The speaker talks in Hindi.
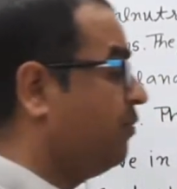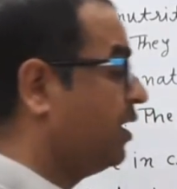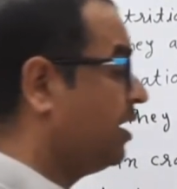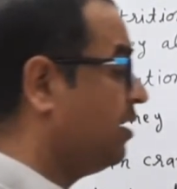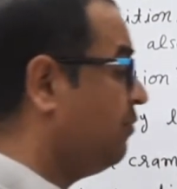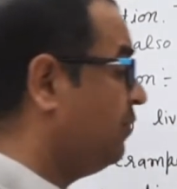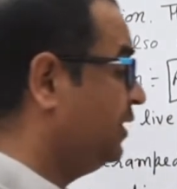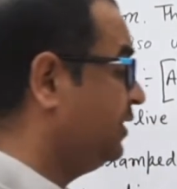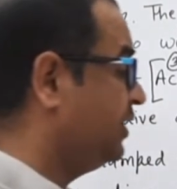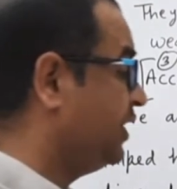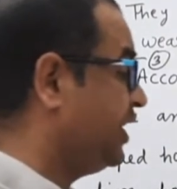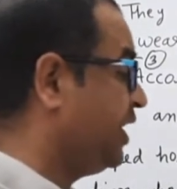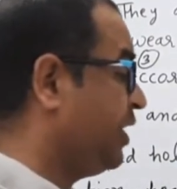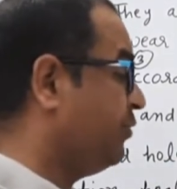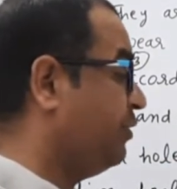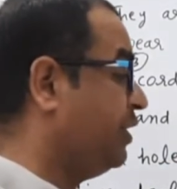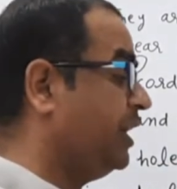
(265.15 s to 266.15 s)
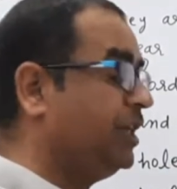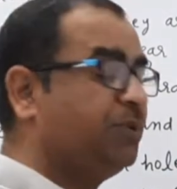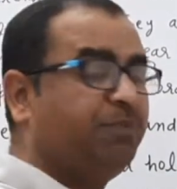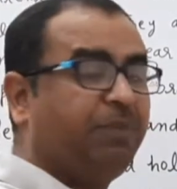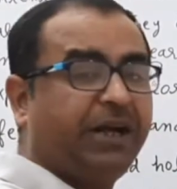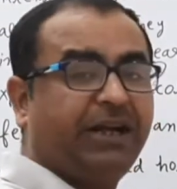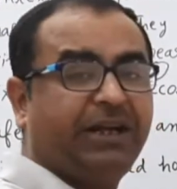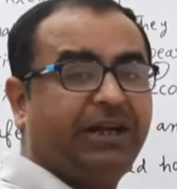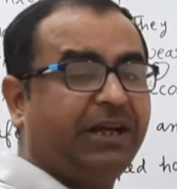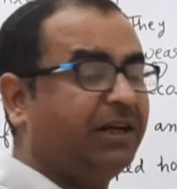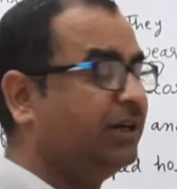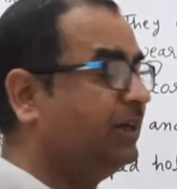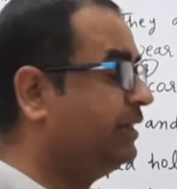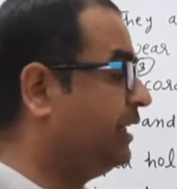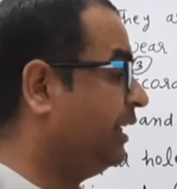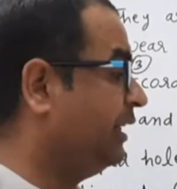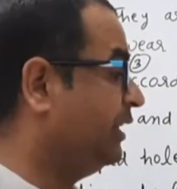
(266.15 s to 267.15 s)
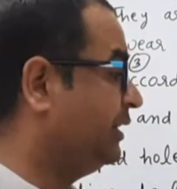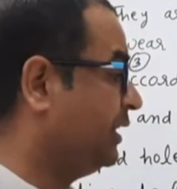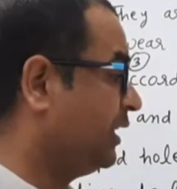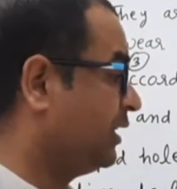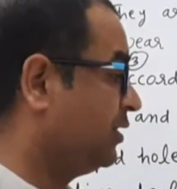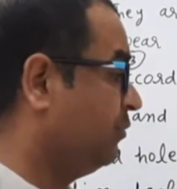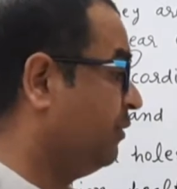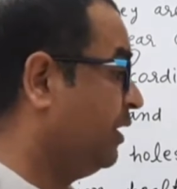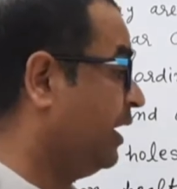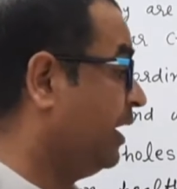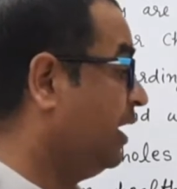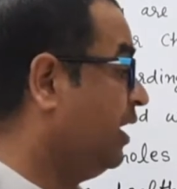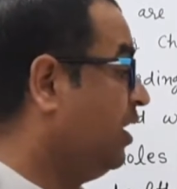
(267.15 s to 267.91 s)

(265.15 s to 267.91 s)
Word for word: मरम्मत किए हुए स्पेक्टेकल्स यानी चश्मे